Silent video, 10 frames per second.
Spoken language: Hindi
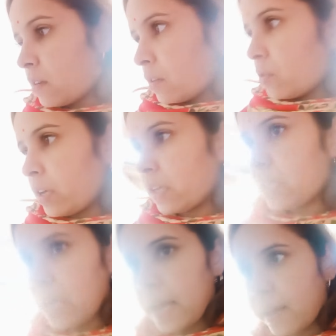दे
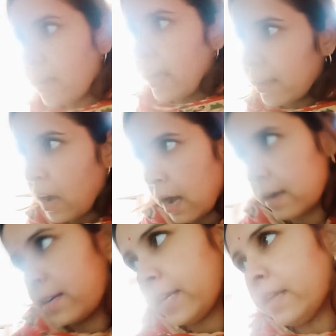दिया है गाय खा
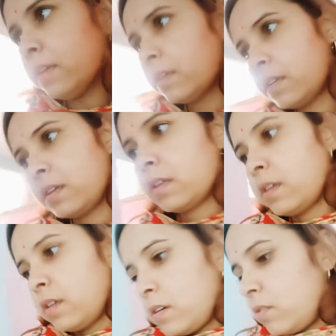गई
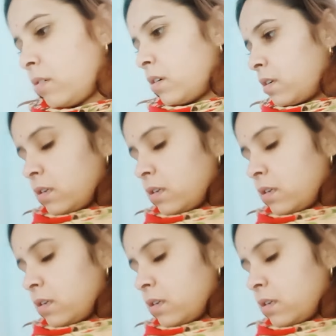और